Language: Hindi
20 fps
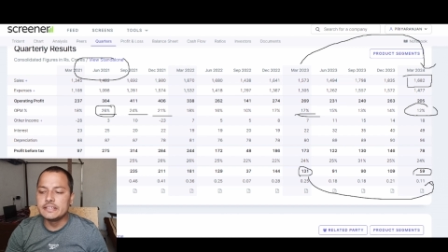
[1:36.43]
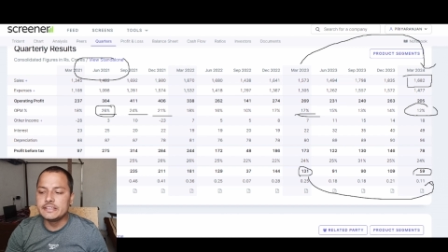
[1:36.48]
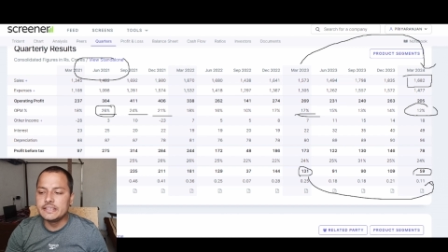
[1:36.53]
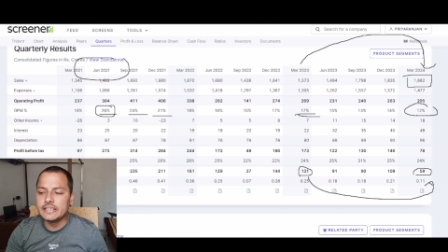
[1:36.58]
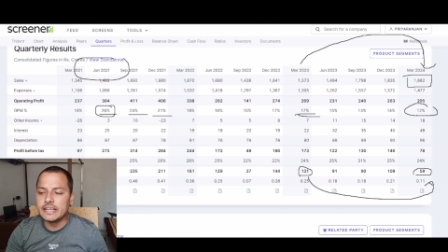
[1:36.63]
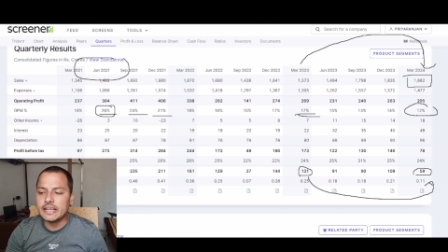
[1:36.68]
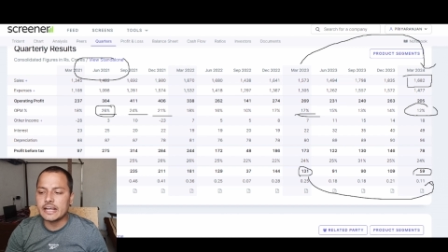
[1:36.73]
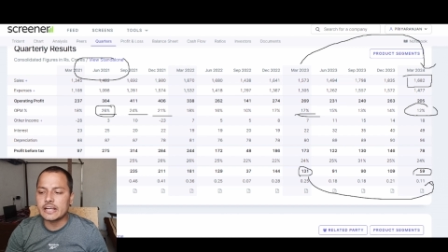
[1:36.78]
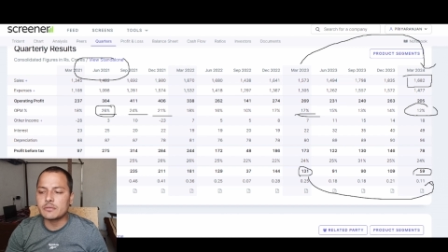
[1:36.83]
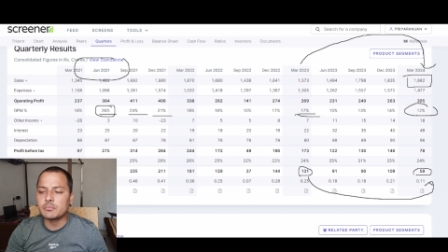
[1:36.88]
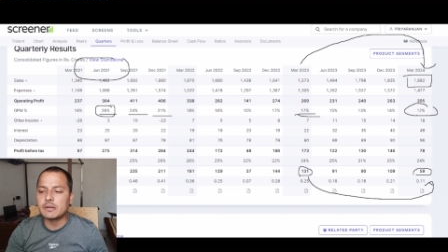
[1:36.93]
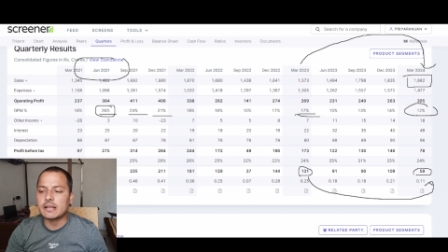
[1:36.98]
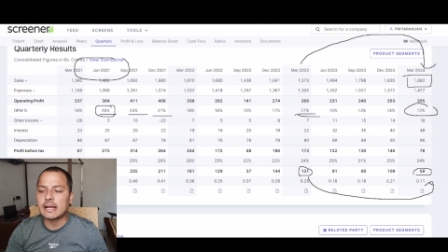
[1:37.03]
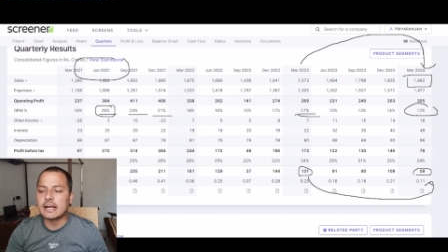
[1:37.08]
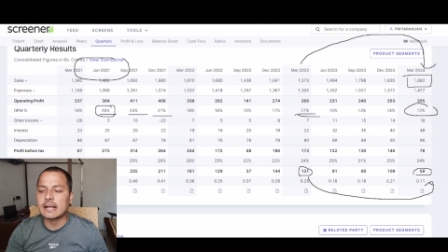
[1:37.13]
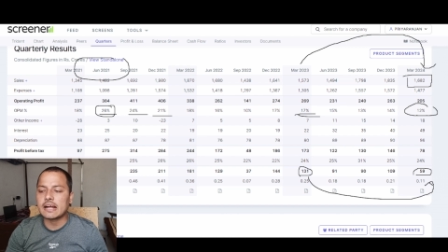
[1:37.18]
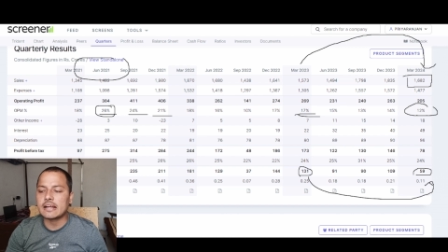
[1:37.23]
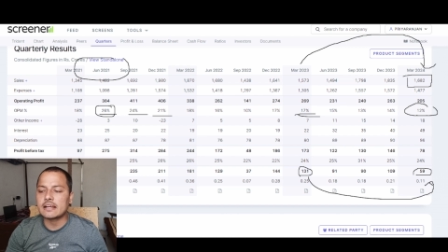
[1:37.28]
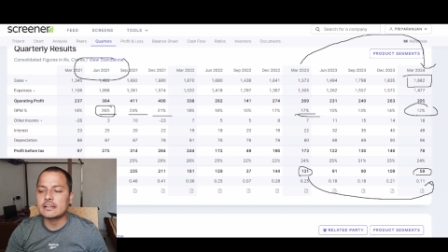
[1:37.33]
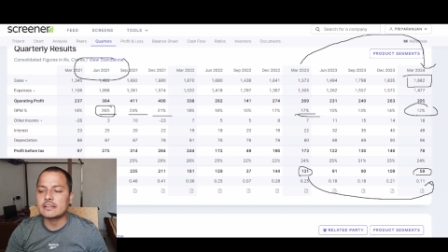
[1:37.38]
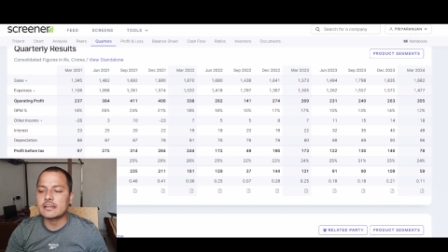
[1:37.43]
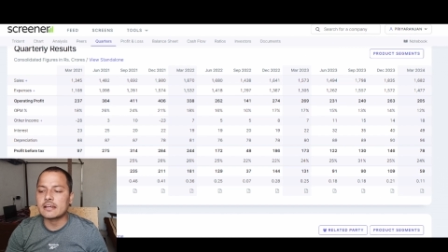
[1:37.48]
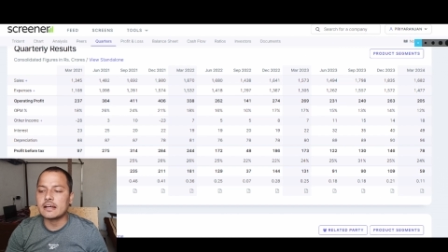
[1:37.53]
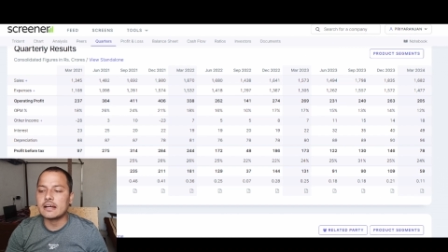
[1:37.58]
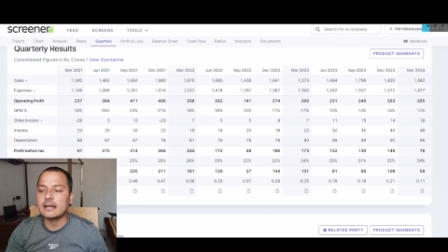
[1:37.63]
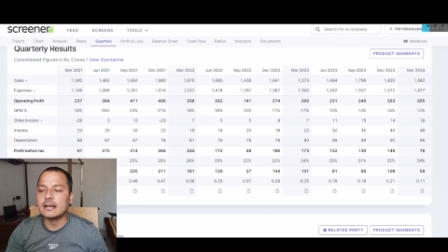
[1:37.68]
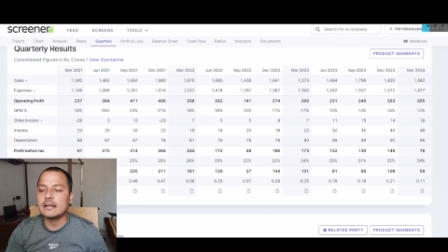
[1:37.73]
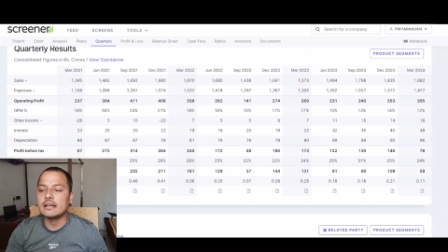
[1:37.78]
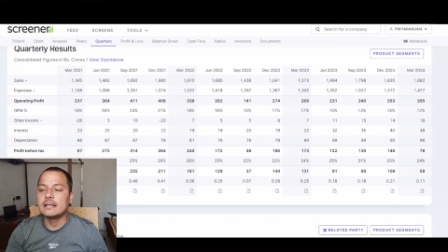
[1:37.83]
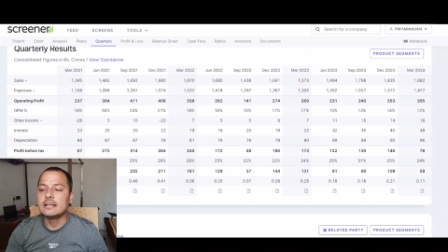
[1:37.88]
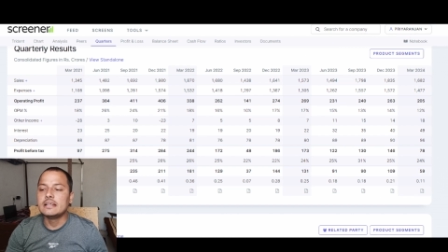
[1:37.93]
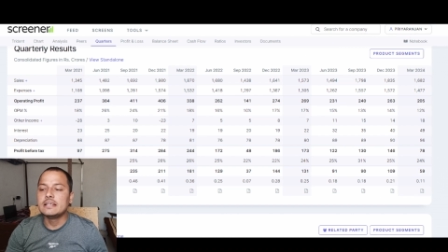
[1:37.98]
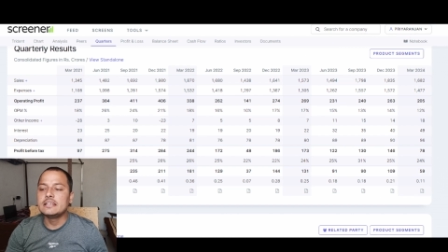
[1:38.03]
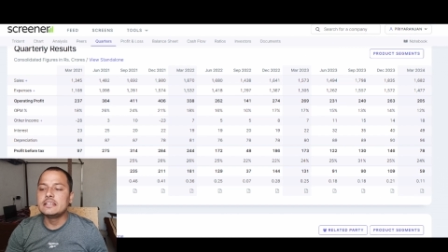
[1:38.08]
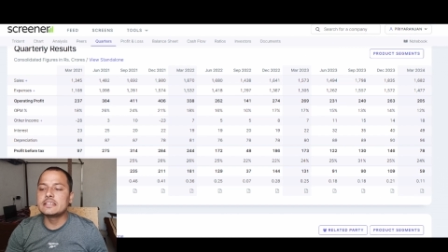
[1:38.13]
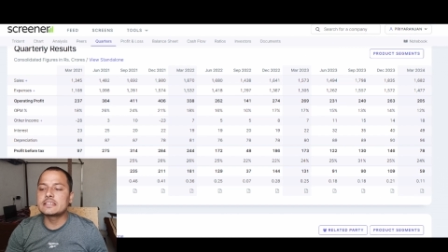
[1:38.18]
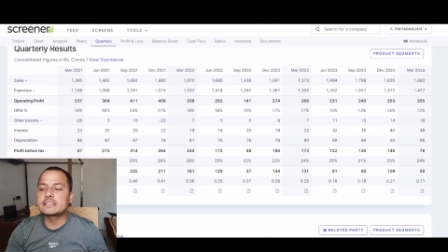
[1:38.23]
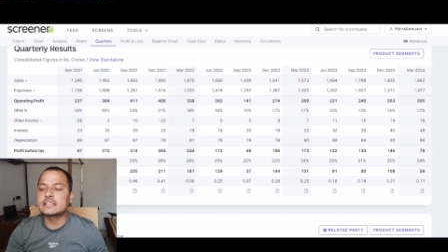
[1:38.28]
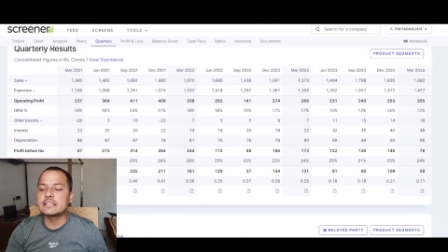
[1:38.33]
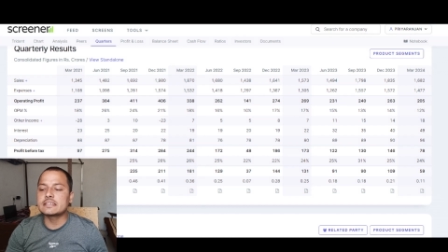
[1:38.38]
ये एक बड़ा कारण रहा
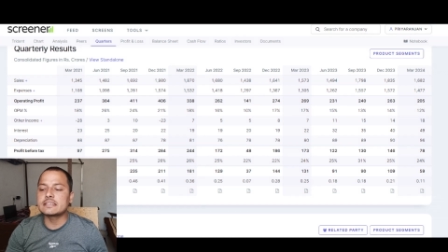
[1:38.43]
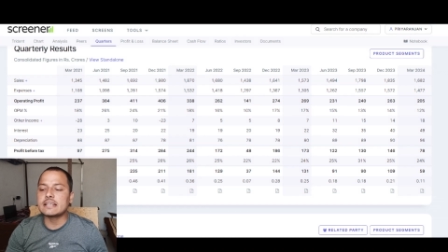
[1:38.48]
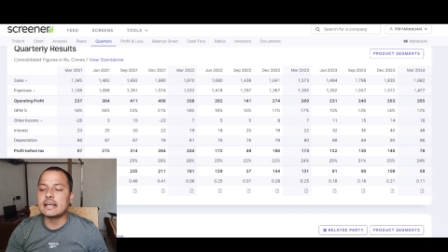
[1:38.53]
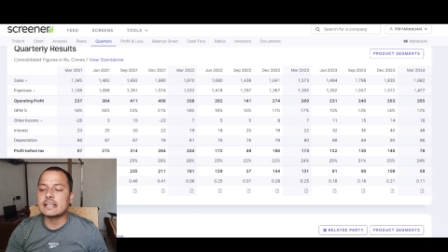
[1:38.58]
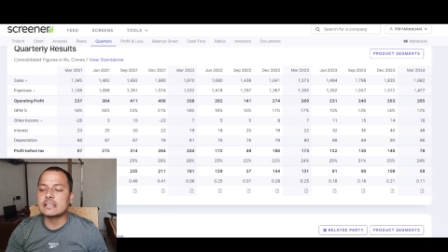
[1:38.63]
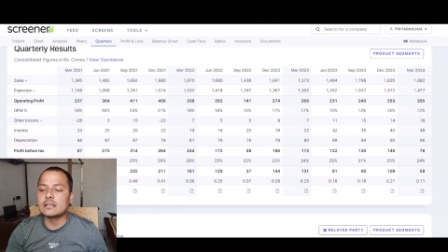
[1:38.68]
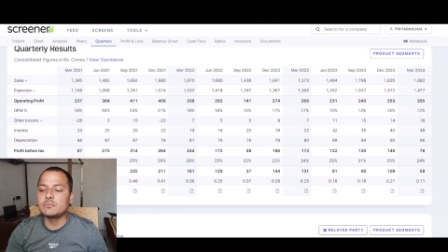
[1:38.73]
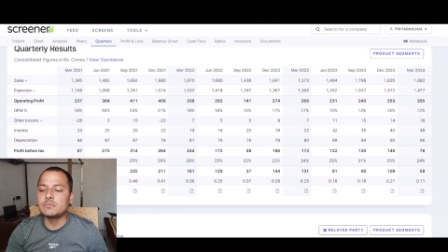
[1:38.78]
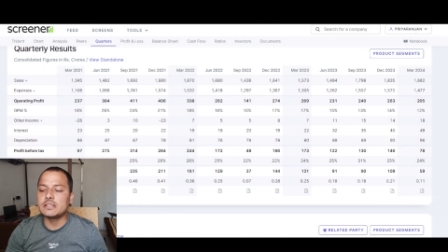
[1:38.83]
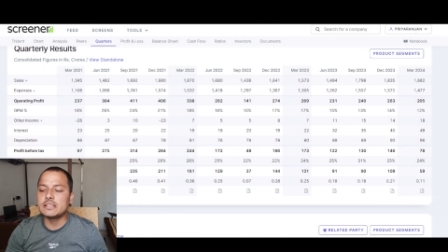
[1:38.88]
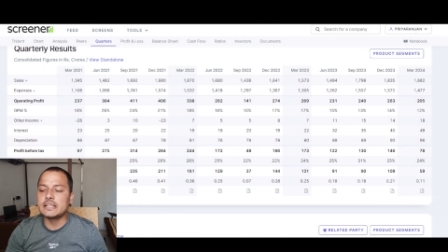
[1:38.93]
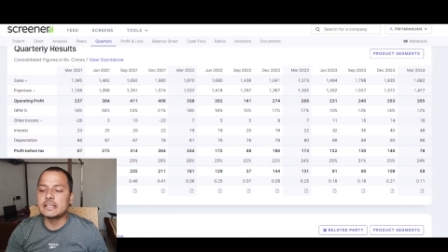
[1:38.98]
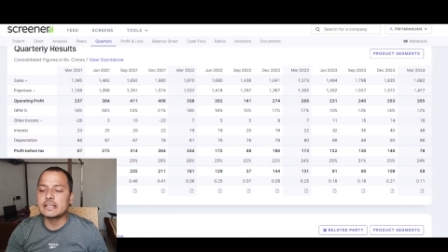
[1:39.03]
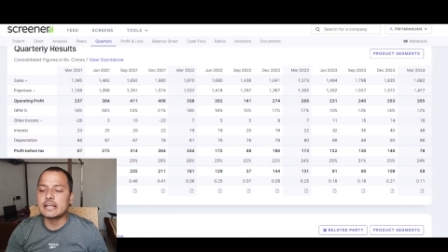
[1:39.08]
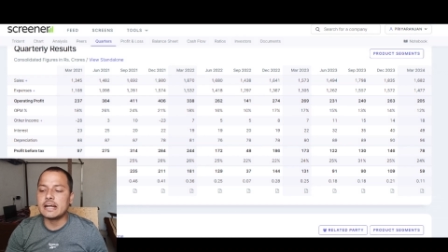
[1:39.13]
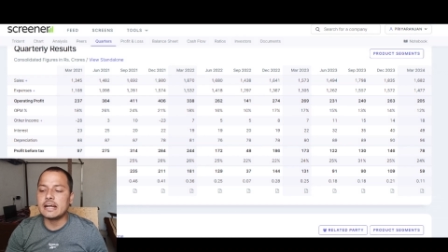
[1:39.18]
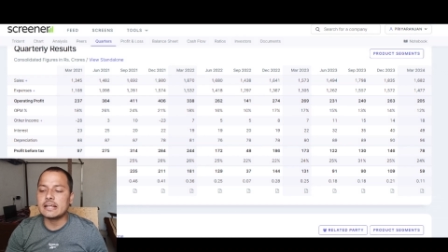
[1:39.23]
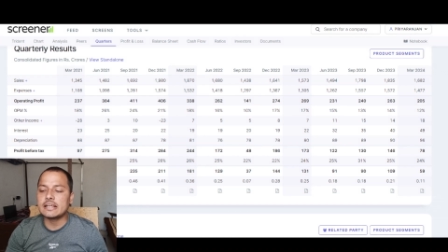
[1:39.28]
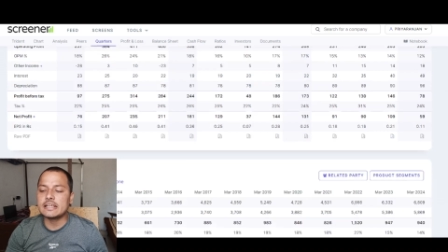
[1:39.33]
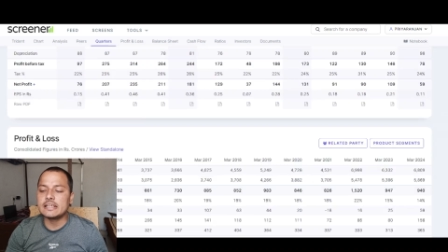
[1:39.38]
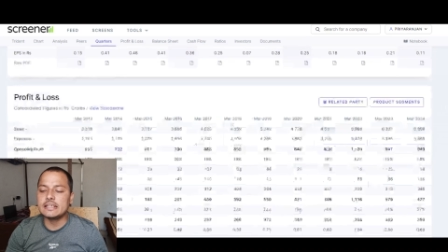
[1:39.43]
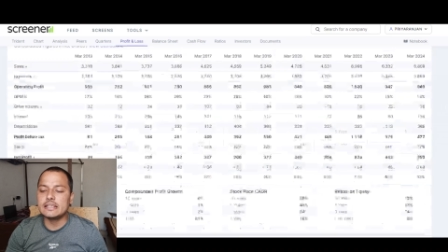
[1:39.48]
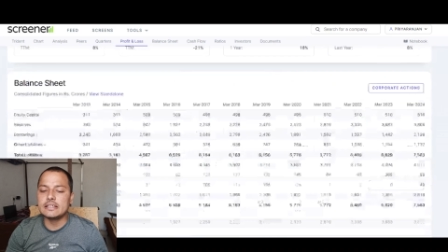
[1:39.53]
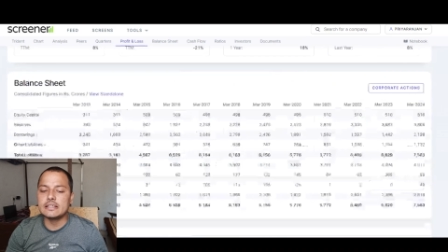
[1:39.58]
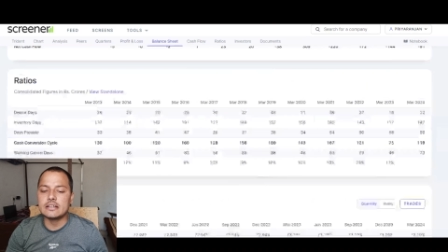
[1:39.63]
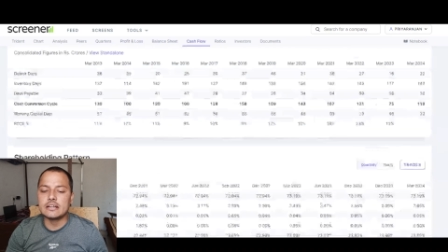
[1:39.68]
इसके साथ हमने देखा कि